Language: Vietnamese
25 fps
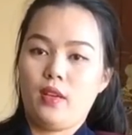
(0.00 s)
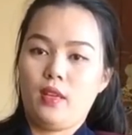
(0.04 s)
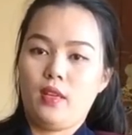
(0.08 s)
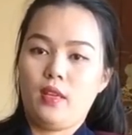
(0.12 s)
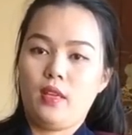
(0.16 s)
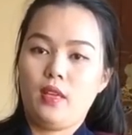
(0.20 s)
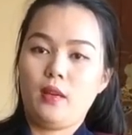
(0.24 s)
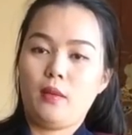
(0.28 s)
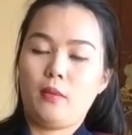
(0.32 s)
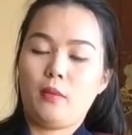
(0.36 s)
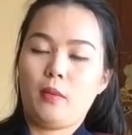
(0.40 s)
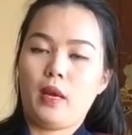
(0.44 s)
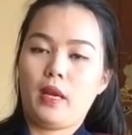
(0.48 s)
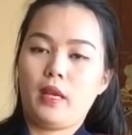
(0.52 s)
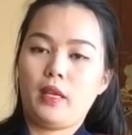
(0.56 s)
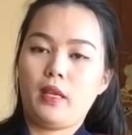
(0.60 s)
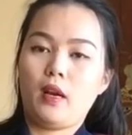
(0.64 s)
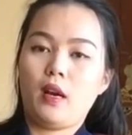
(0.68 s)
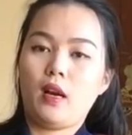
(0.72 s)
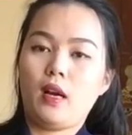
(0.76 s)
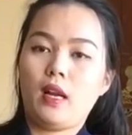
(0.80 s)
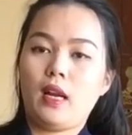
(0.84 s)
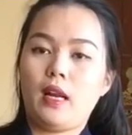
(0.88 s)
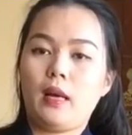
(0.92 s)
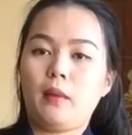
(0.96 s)
Nhưng mà
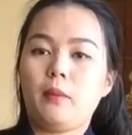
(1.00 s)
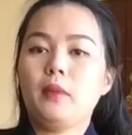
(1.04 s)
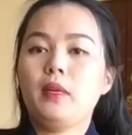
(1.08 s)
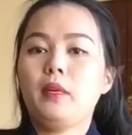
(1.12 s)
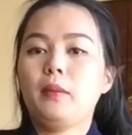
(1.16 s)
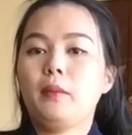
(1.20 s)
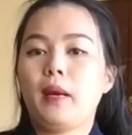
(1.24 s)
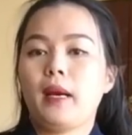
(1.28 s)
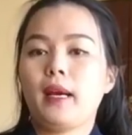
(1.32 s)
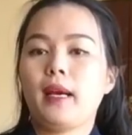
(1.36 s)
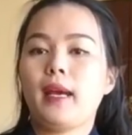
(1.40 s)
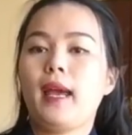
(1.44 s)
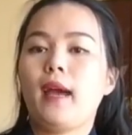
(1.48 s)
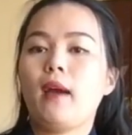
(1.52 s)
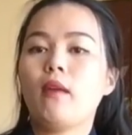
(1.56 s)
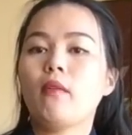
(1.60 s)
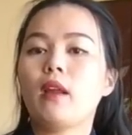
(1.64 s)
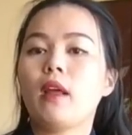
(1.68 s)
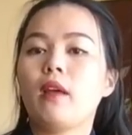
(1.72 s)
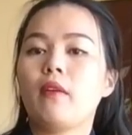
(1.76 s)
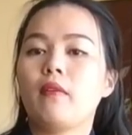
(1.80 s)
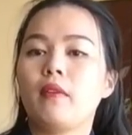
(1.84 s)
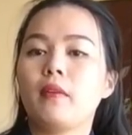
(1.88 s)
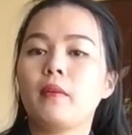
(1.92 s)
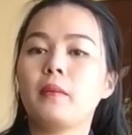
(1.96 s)
do là Minh mặc áo
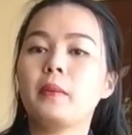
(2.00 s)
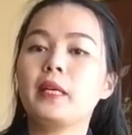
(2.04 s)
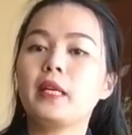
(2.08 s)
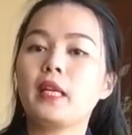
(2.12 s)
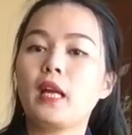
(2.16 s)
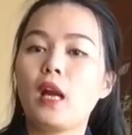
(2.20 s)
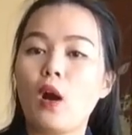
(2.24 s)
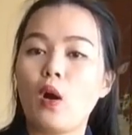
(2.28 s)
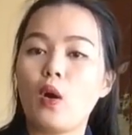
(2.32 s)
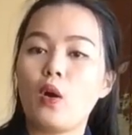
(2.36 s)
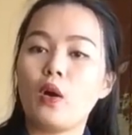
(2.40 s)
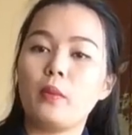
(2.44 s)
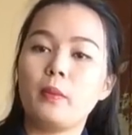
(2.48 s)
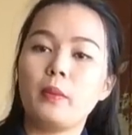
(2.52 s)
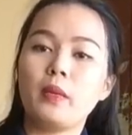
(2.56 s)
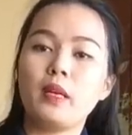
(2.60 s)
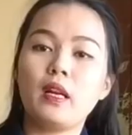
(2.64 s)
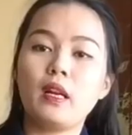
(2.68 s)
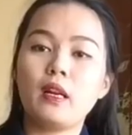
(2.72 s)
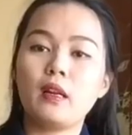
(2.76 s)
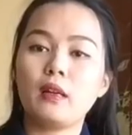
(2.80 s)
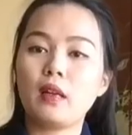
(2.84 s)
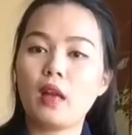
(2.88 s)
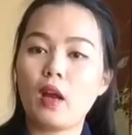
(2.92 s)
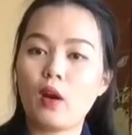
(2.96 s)
này và Minh ngồi
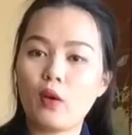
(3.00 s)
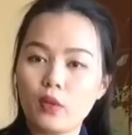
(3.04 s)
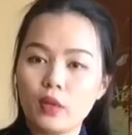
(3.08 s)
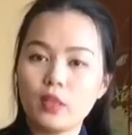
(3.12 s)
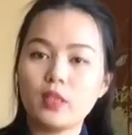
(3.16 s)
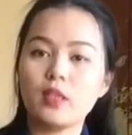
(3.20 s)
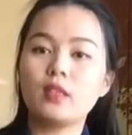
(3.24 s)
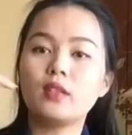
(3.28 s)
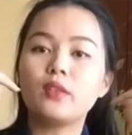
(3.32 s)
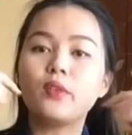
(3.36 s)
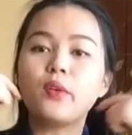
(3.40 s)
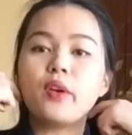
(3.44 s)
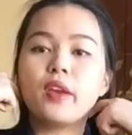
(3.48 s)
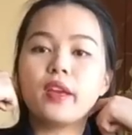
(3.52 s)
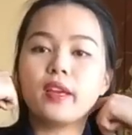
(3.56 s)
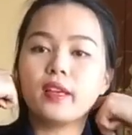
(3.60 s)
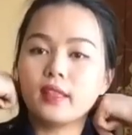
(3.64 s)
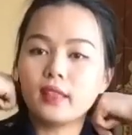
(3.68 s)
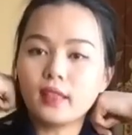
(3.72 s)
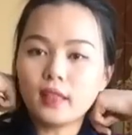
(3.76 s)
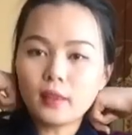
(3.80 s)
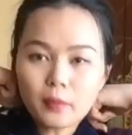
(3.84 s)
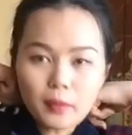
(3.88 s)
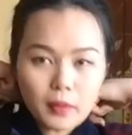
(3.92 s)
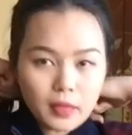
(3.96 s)
Minh nói
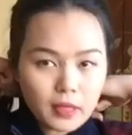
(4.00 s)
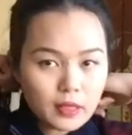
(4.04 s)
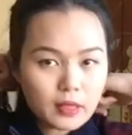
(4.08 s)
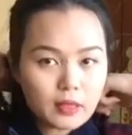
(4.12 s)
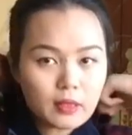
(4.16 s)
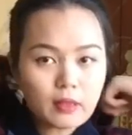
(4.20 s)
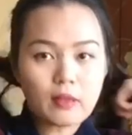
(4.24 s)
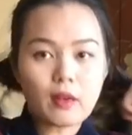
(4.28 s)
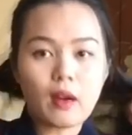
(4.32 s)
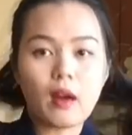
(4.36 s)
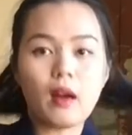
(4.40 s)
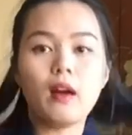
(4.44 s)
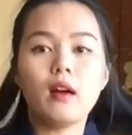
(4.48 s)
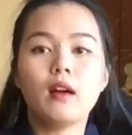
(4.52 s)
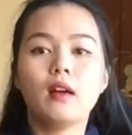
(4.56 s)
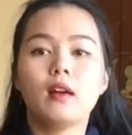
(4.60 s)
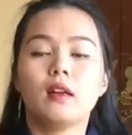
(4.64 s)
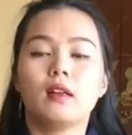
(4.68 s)
chuyện, chứ Minh chưa có